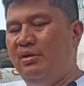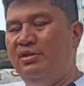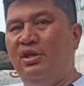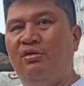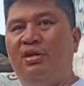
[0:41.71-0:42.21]

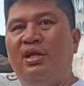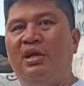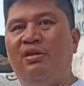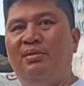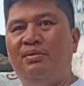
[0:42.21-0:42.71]
Siya yung
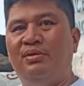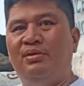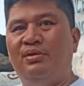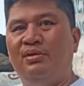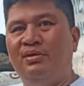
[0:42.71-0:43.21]
nanalo ng
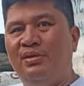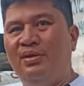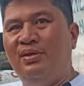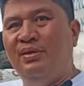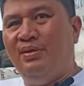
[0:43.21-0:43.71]
motor. Ito mga